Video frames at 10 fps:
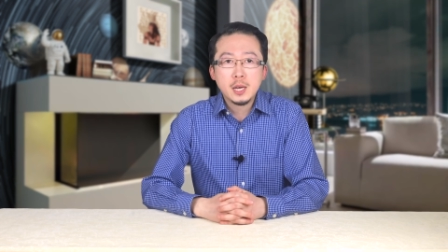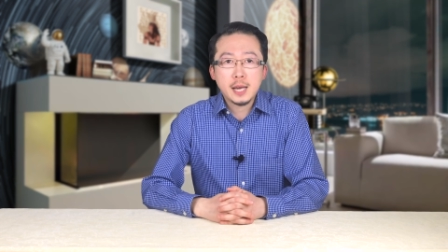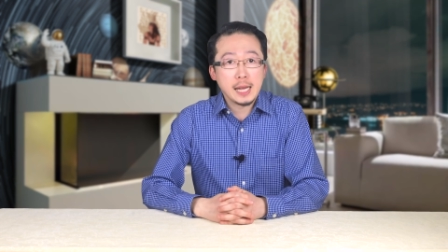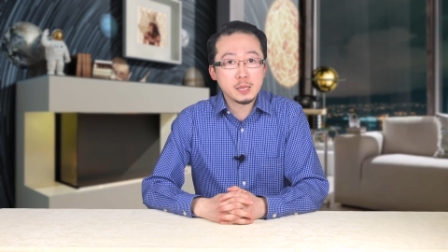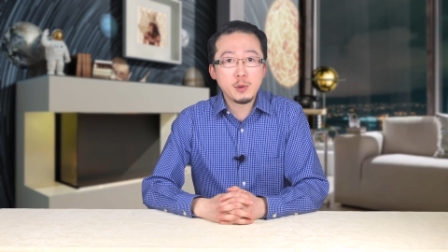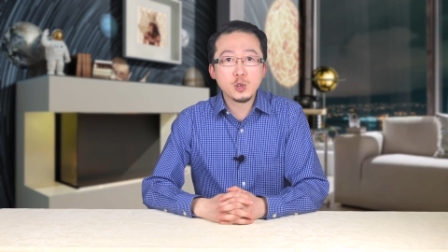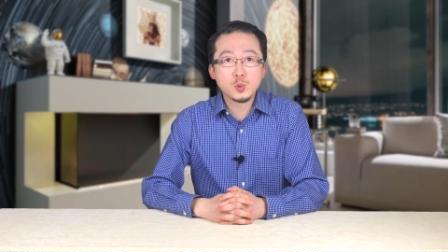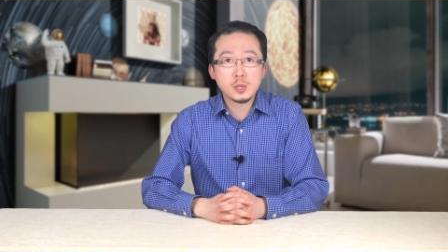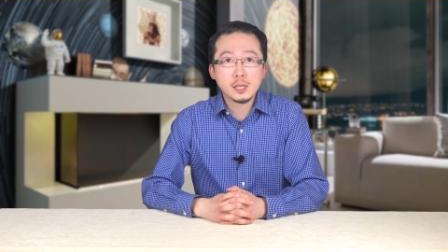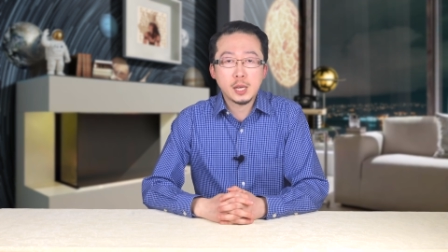卡特描述
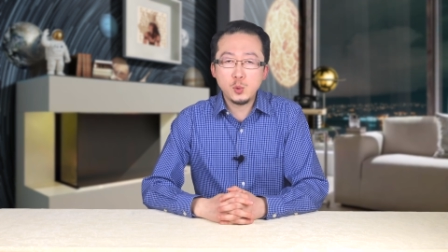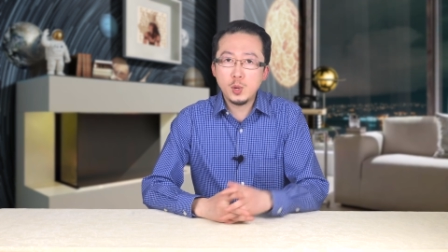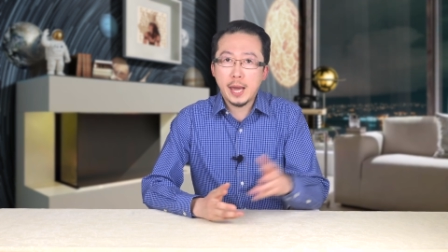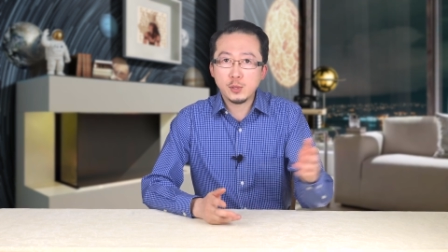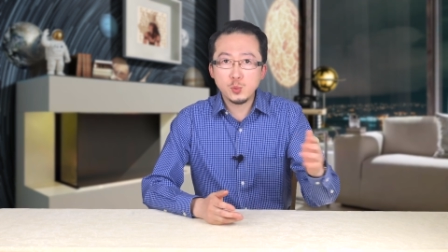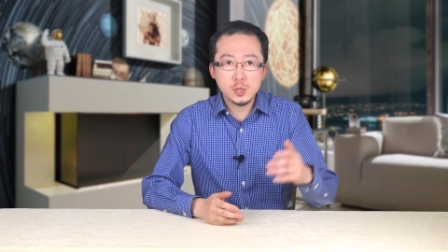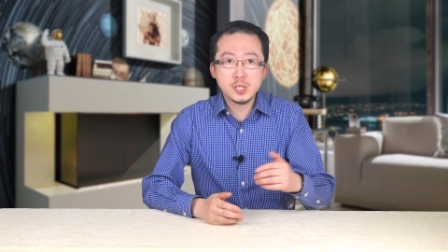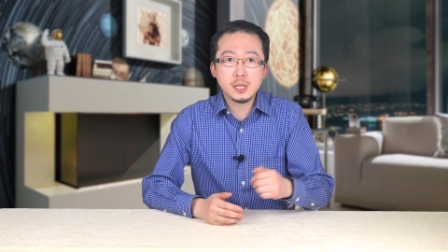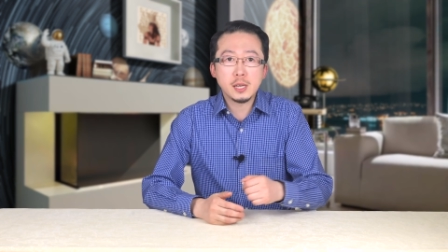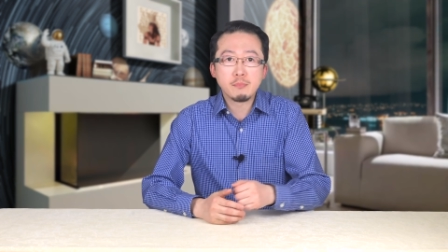呢，它越来就越
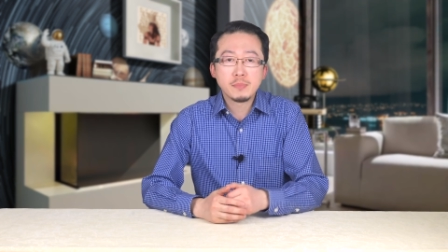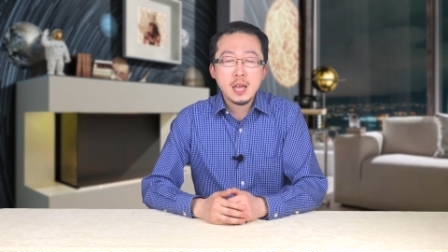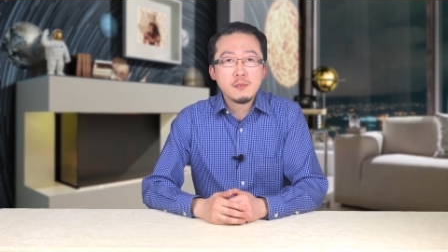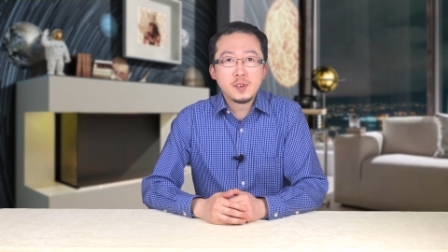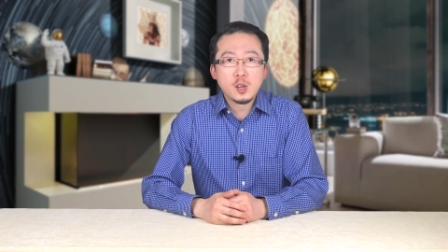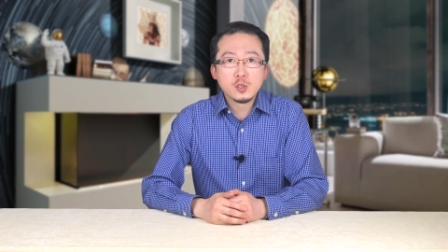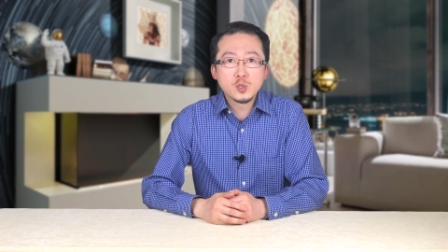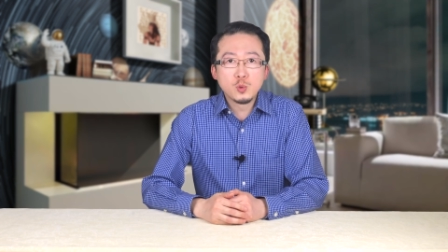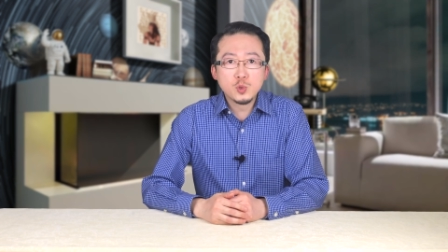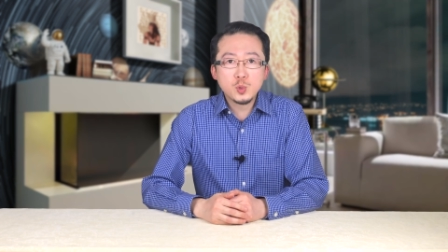近了，飞到
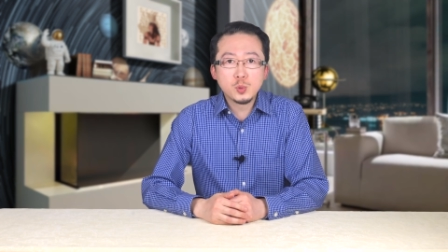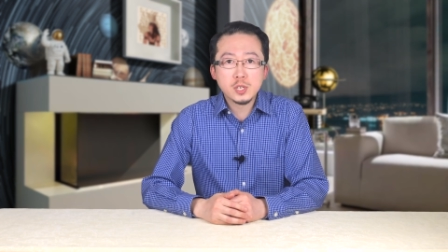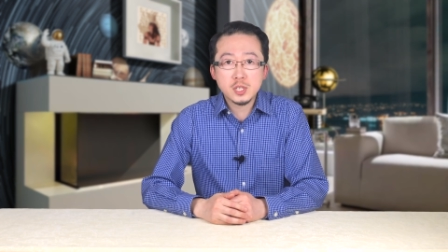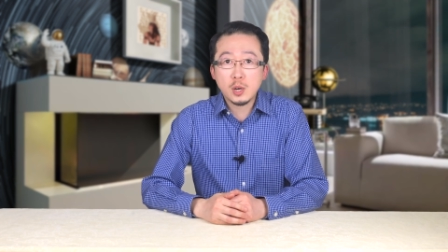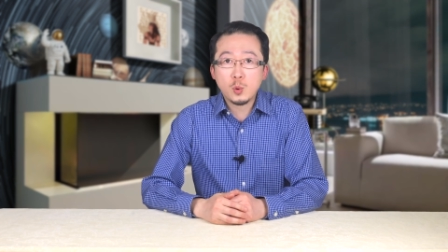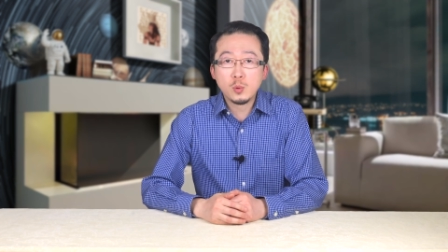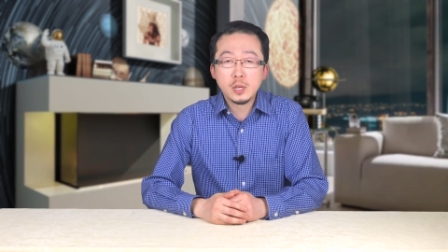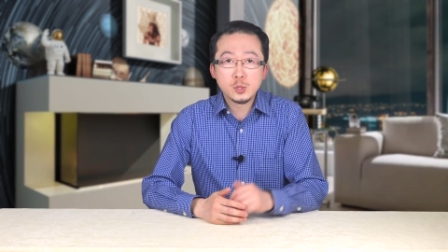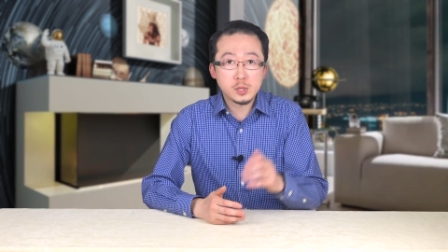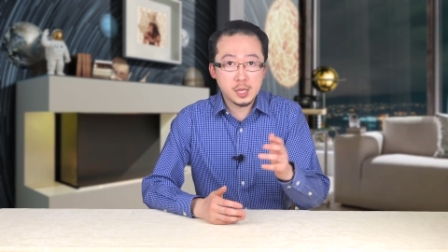松树的上空呢，
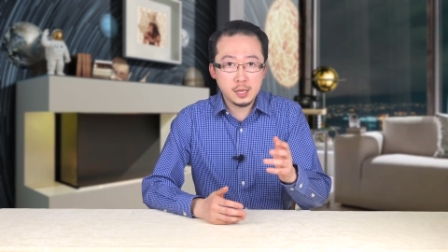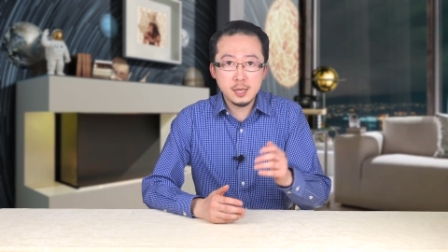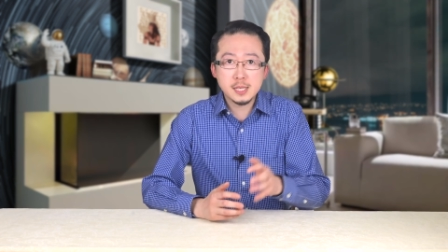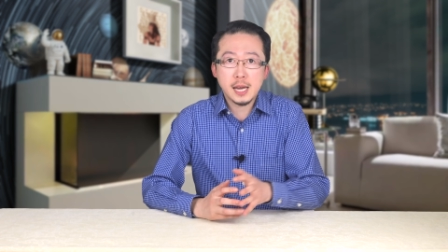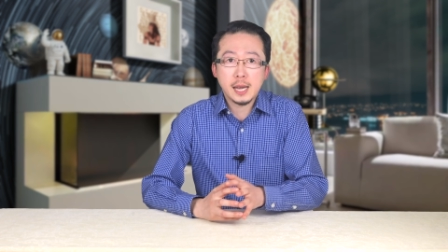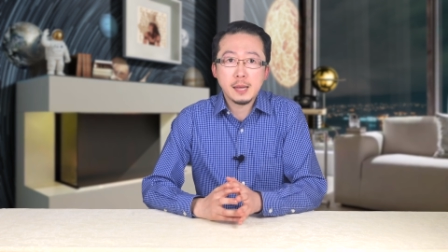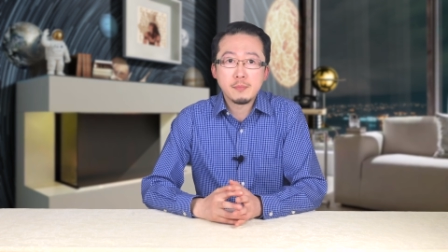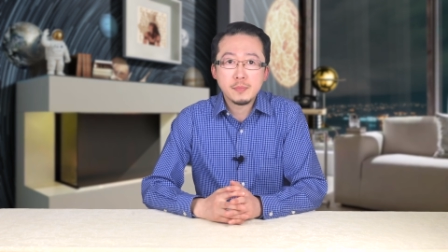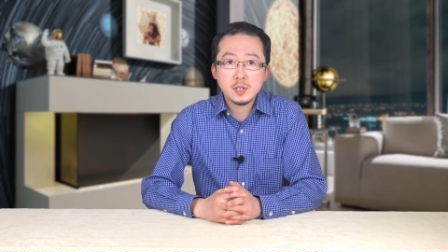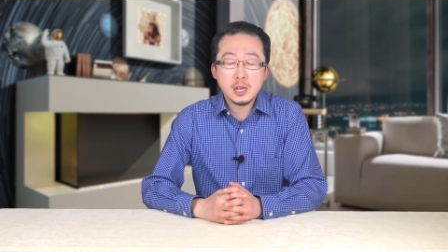就停了下来，
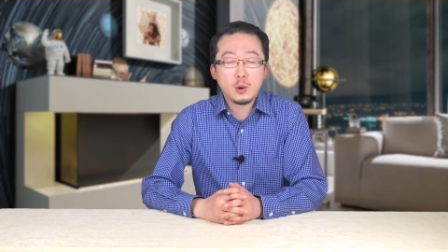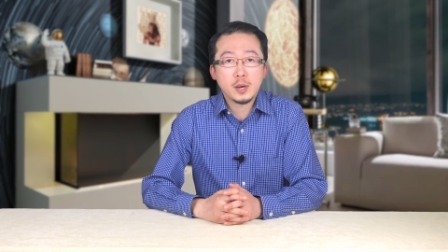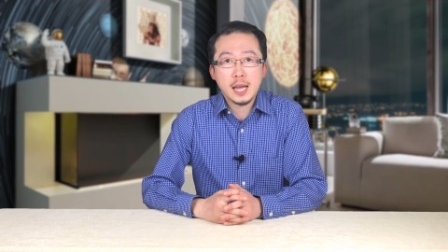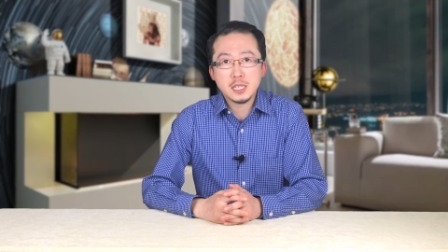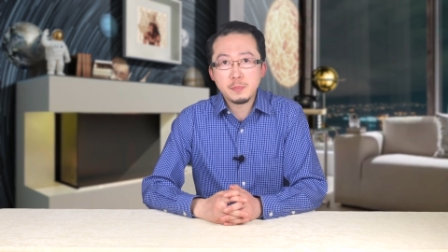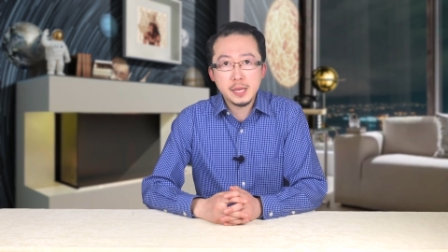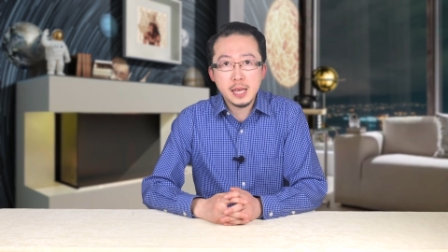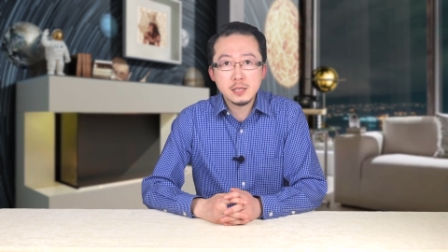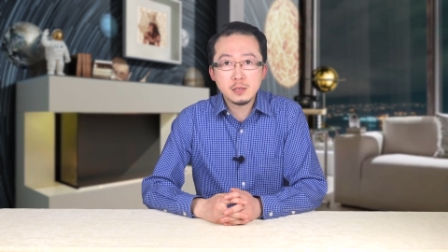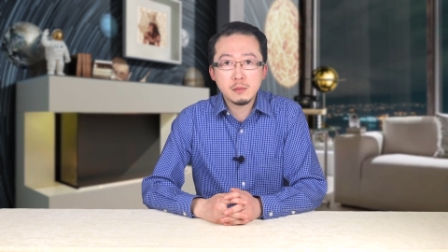然后开始变
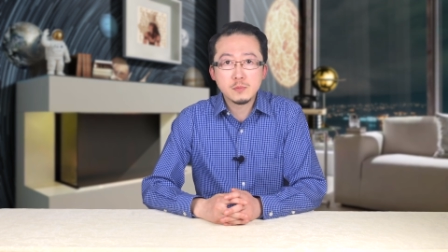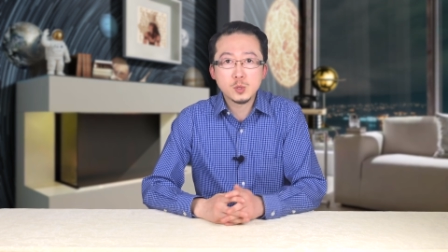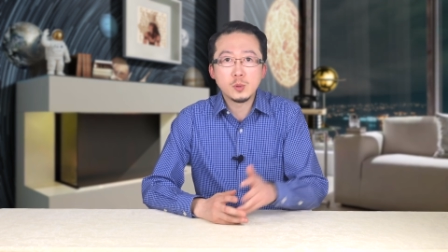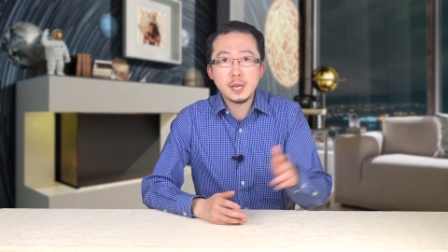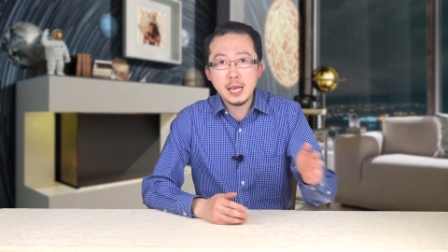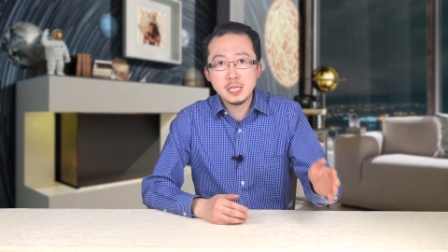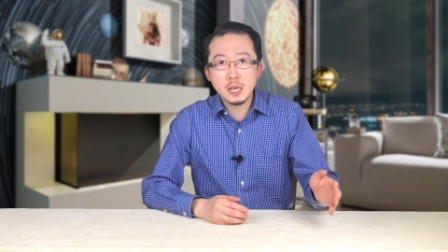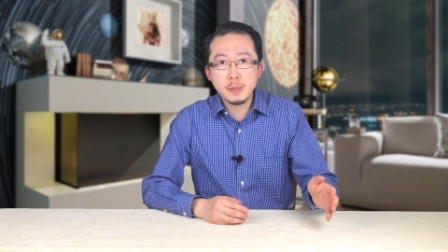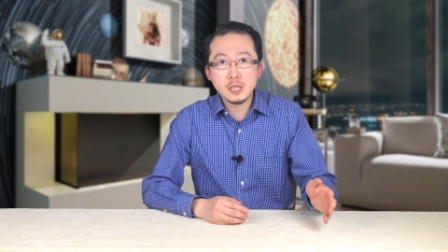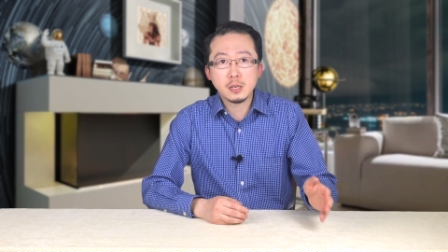颜色，从蓝色
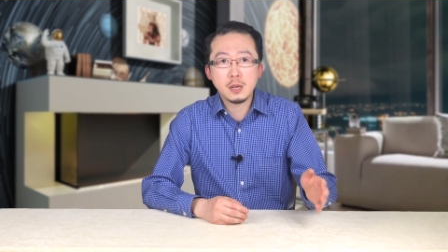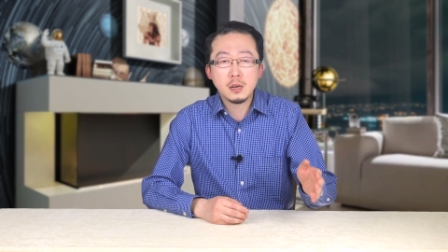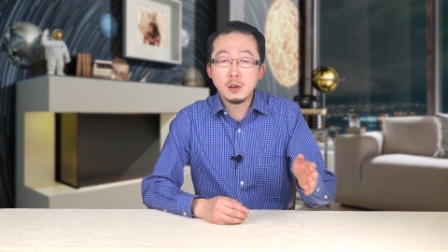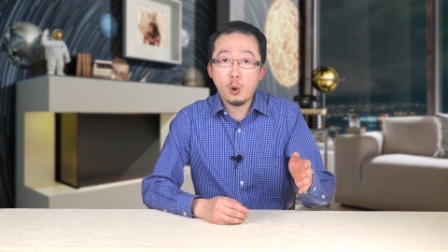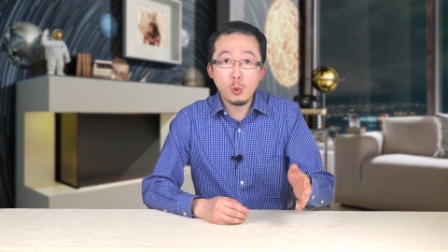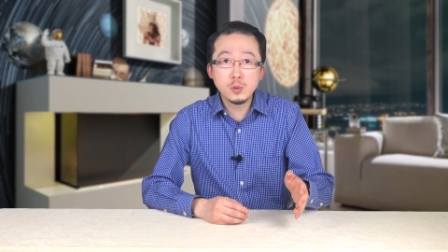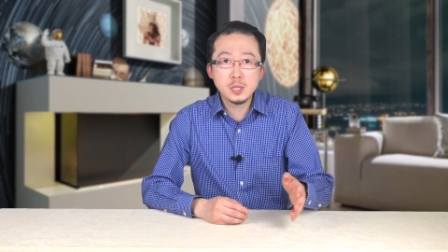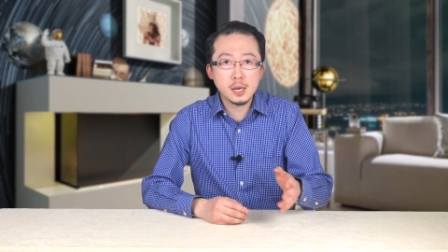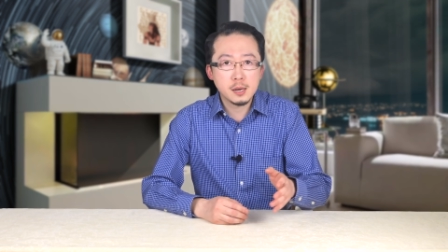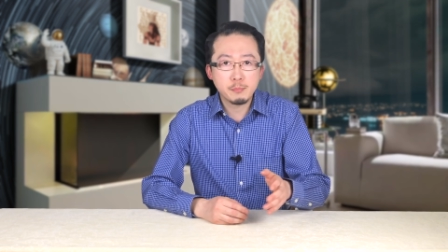变成了红
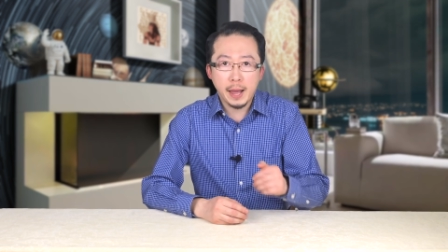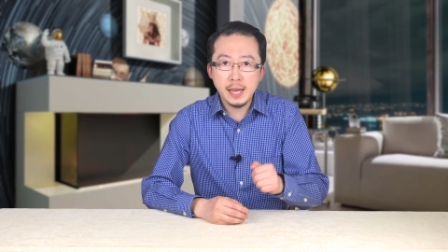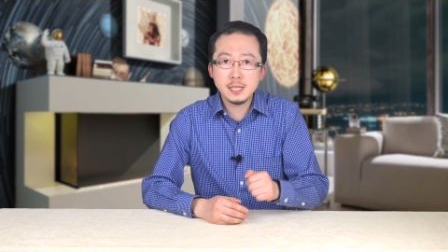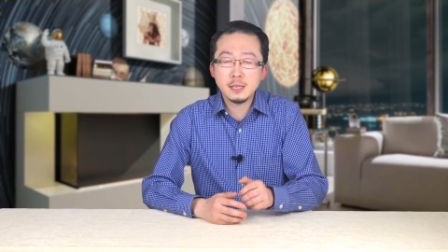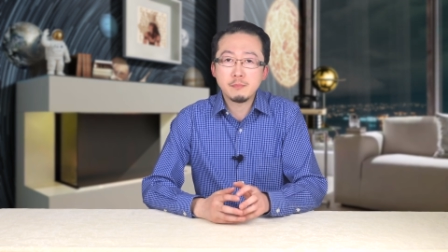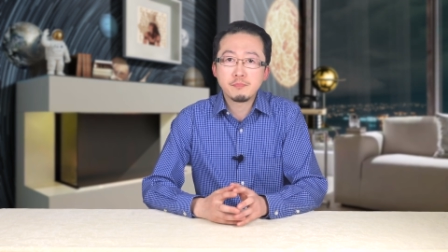色、白色。